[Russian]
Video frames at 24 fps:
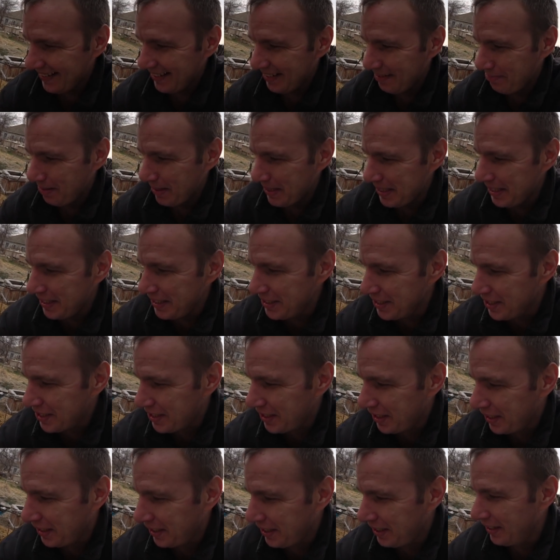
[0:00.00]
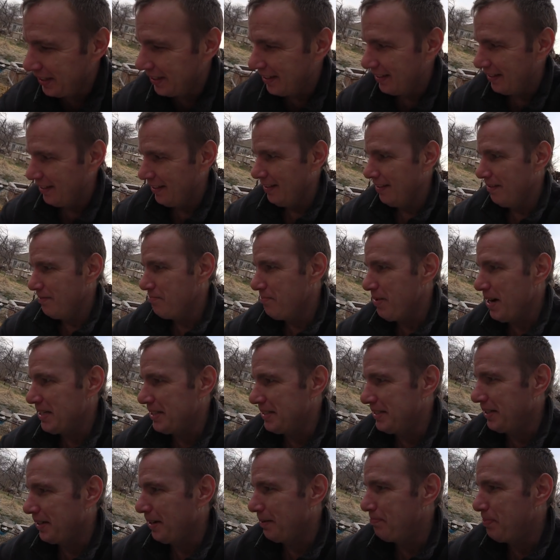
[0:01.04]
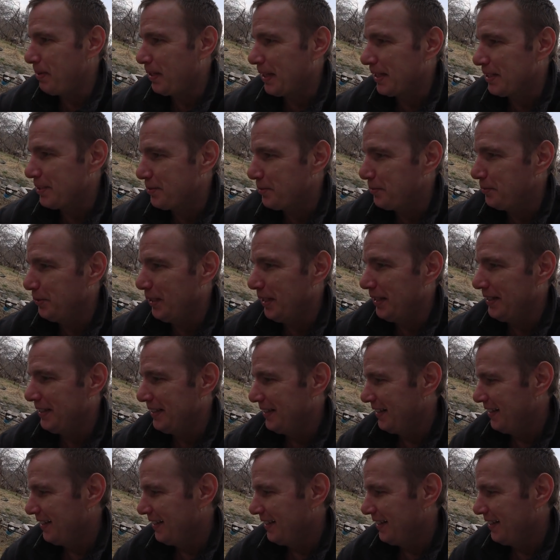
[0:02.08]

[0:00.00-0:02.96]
Последние штрихи мастера Пикассуна.